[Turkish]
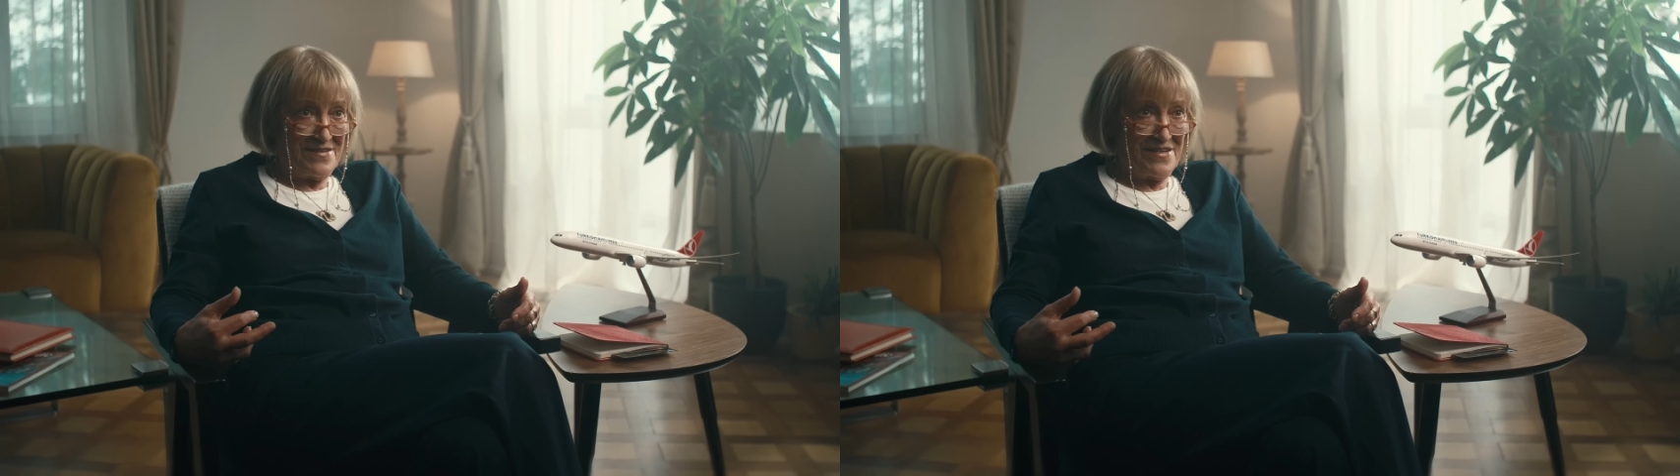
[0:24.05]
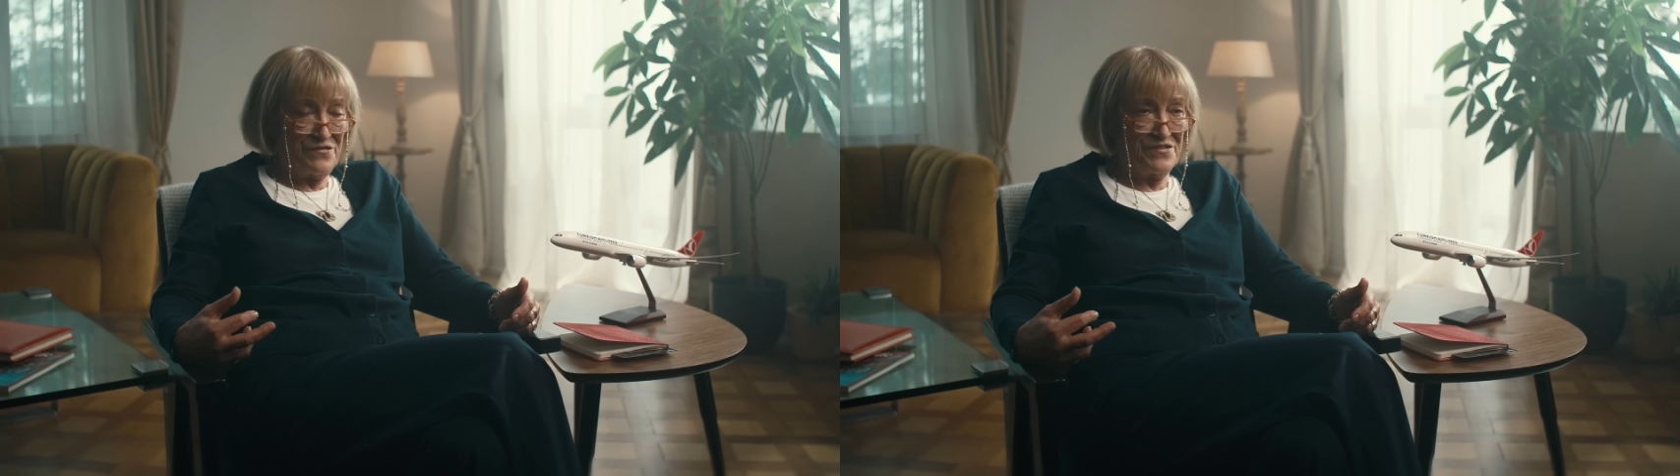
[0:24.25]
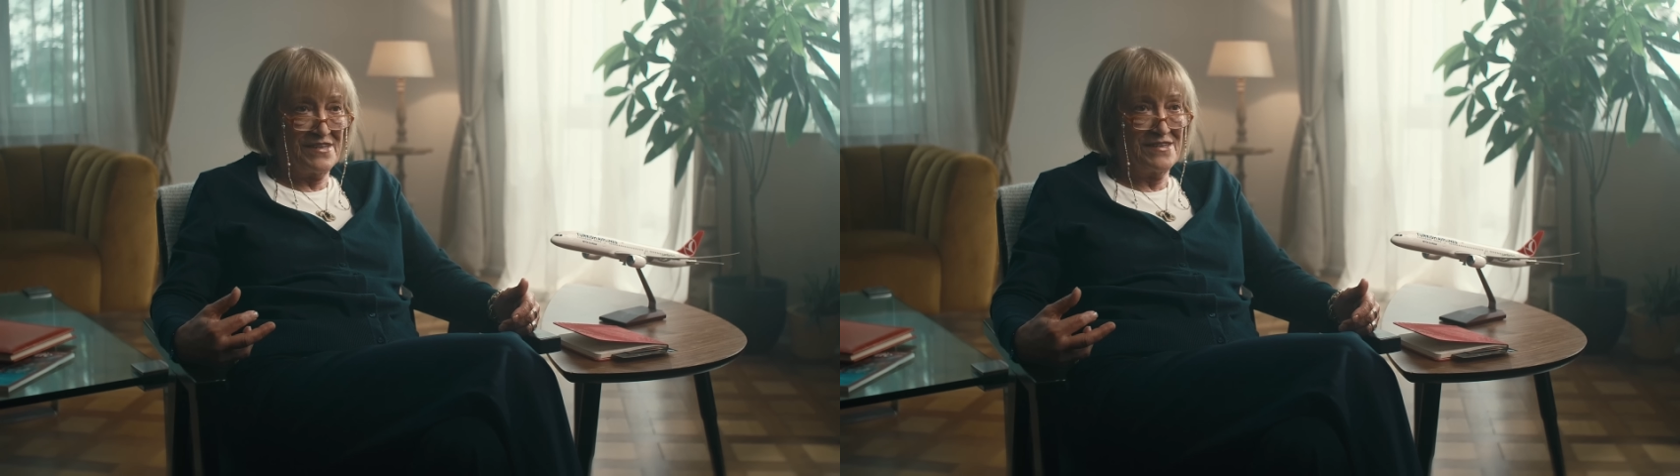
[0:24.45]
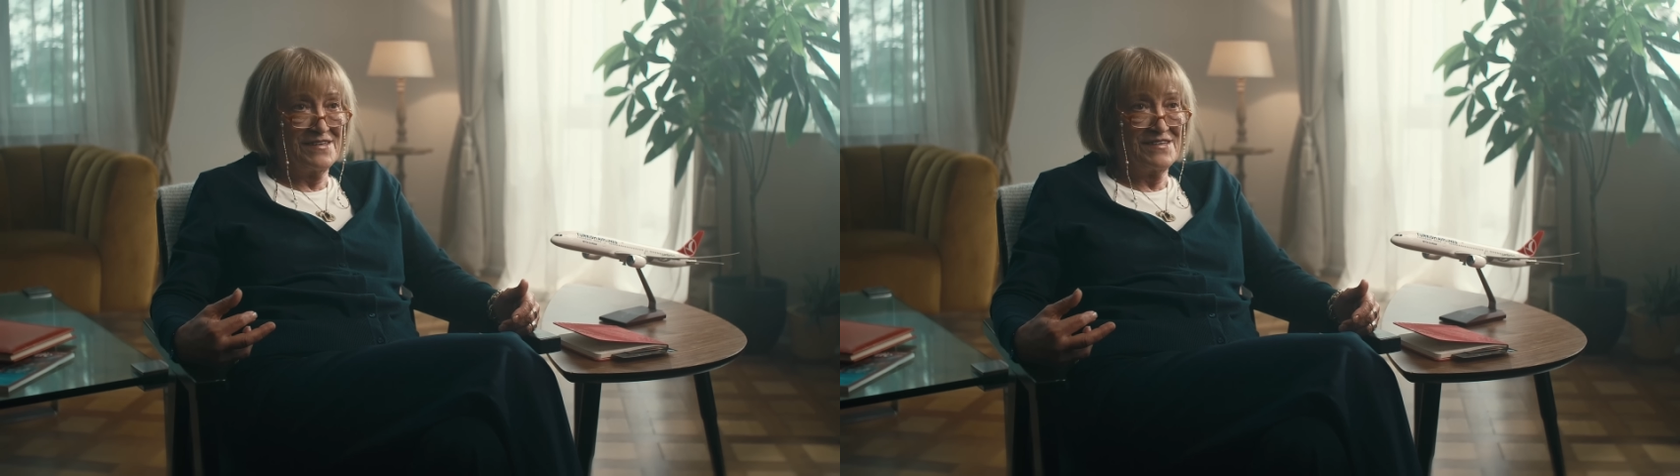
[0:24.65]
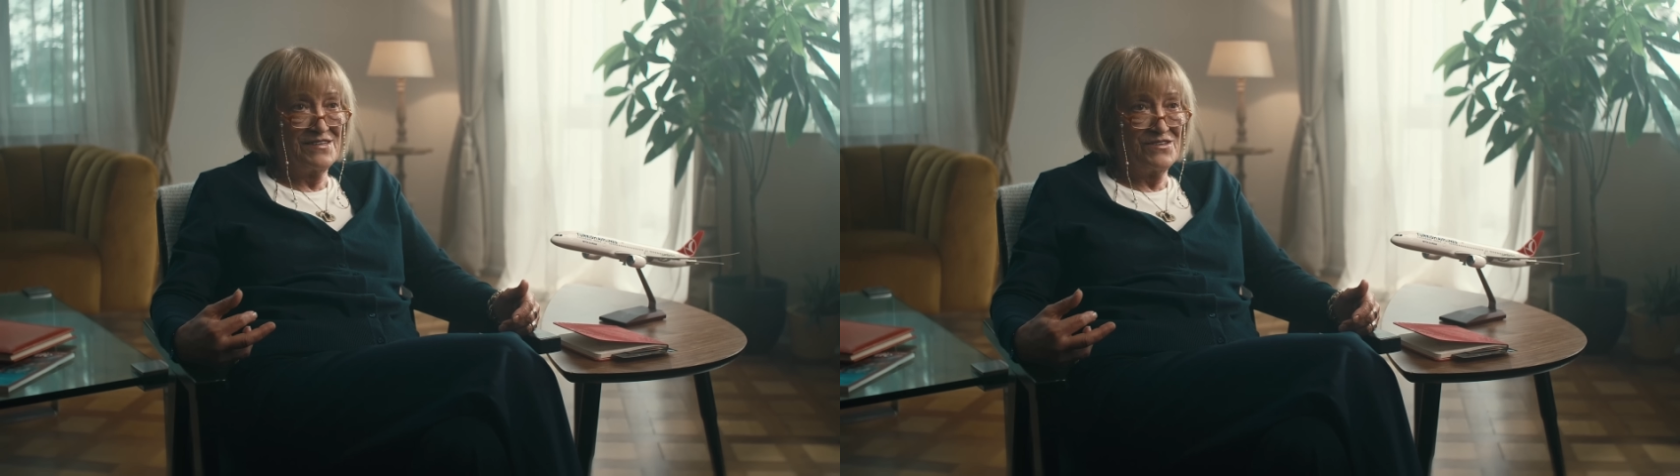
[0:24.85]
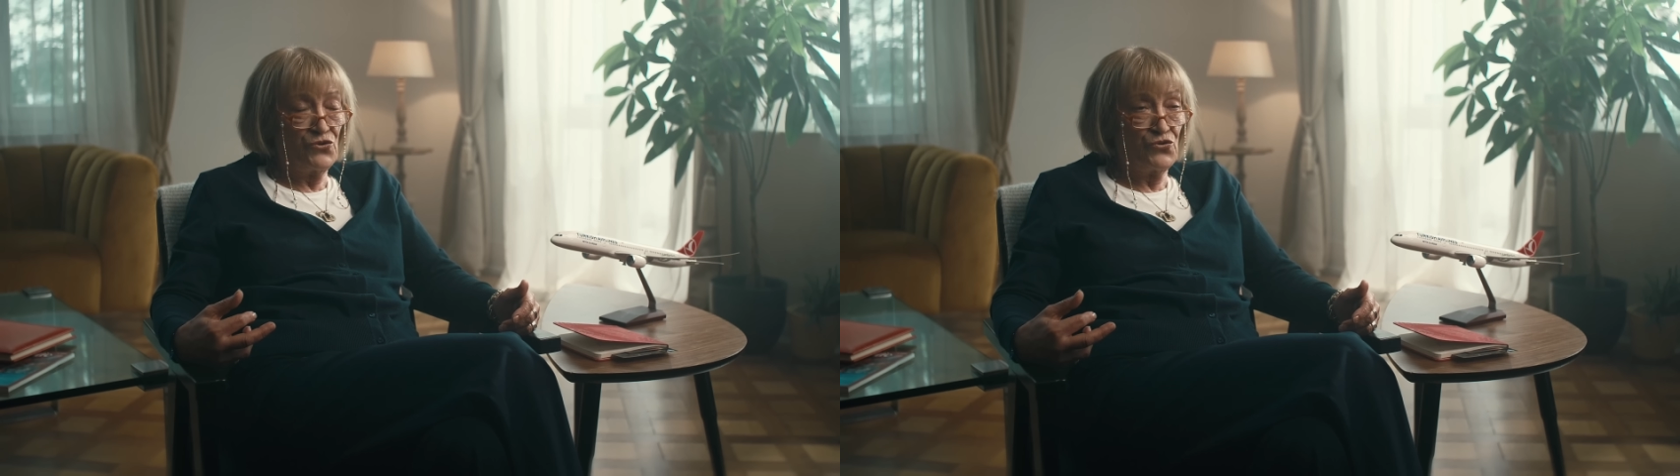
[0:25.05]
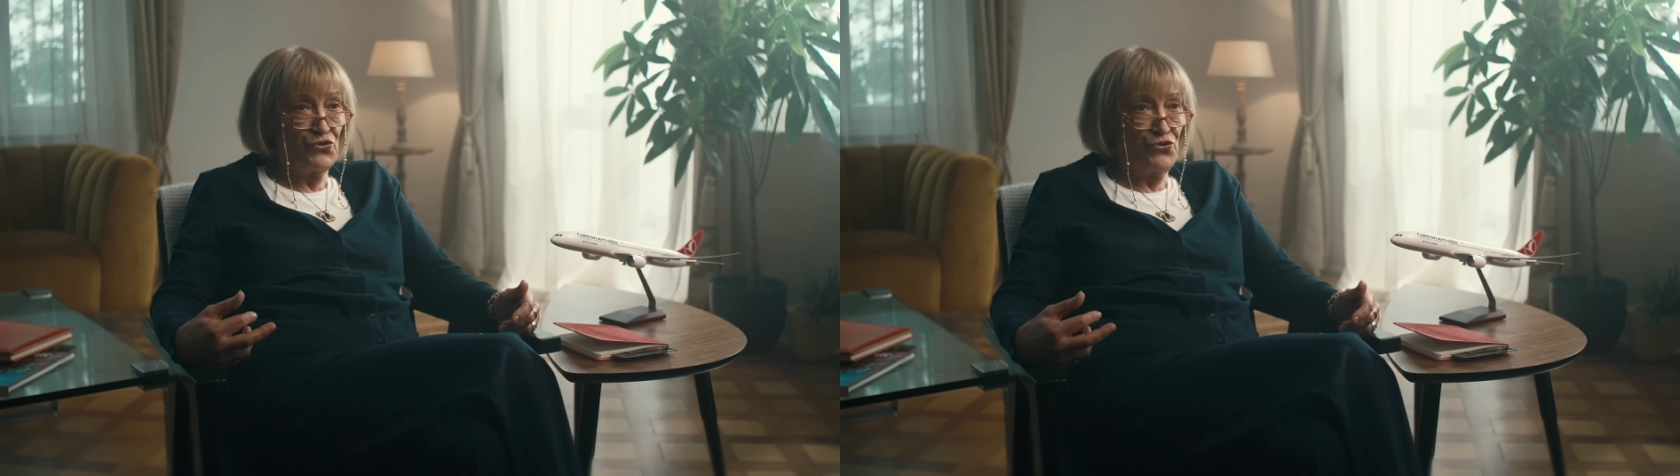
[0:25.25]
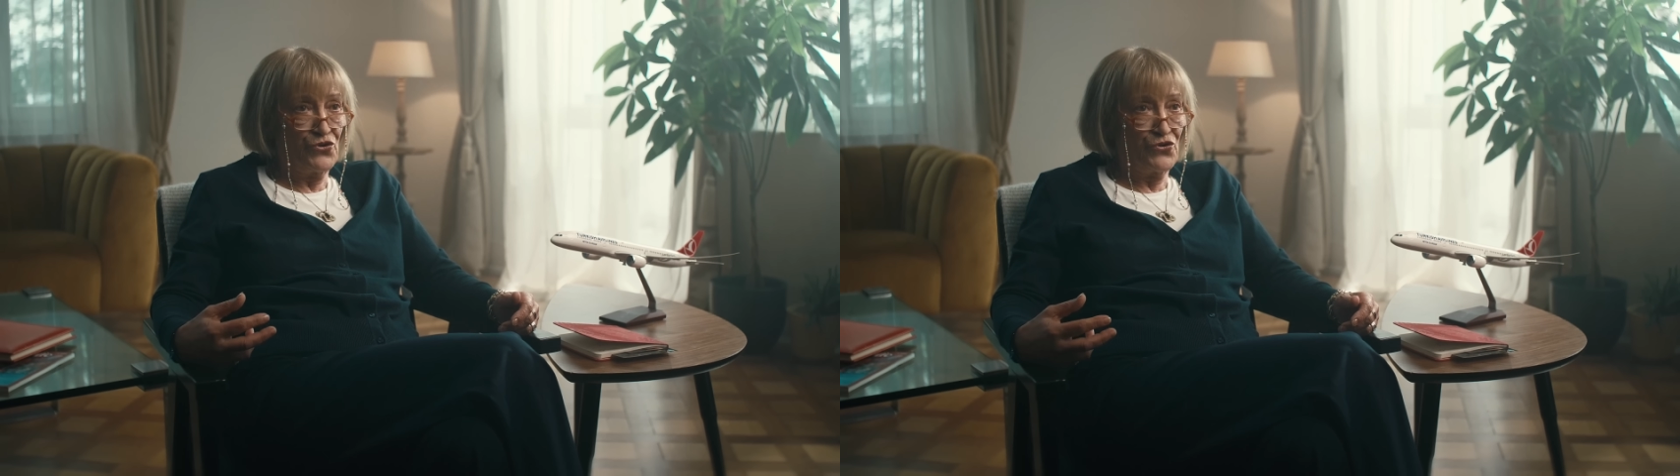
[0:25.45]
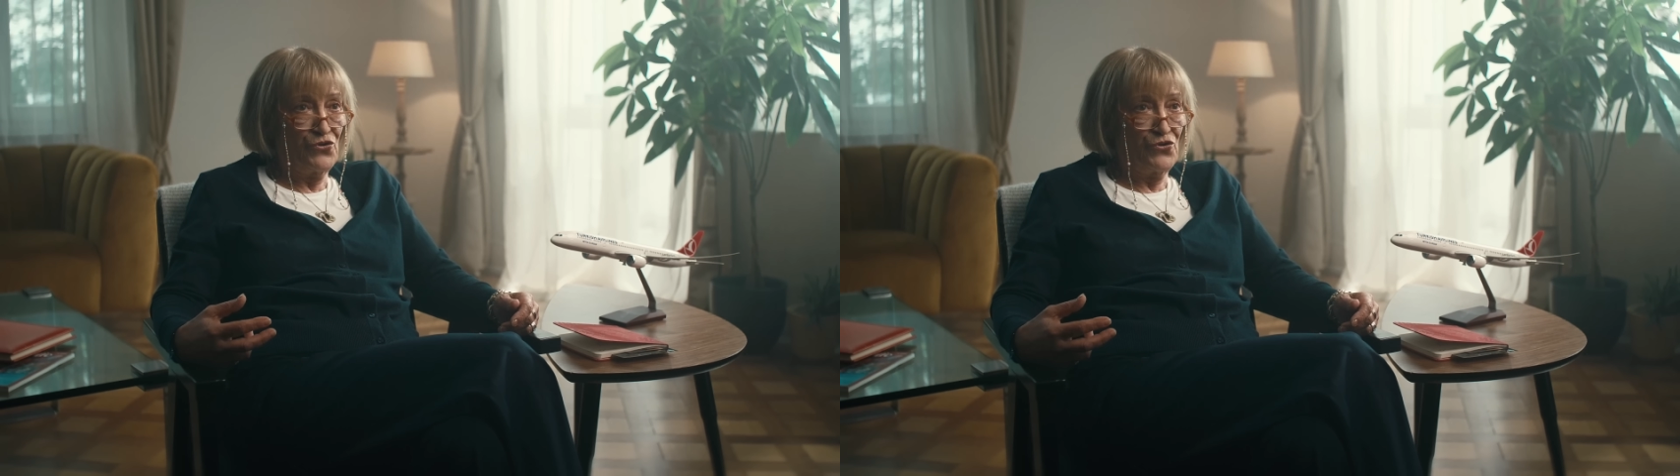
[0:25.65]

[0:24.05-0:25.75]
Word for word: tarafına götürüyor.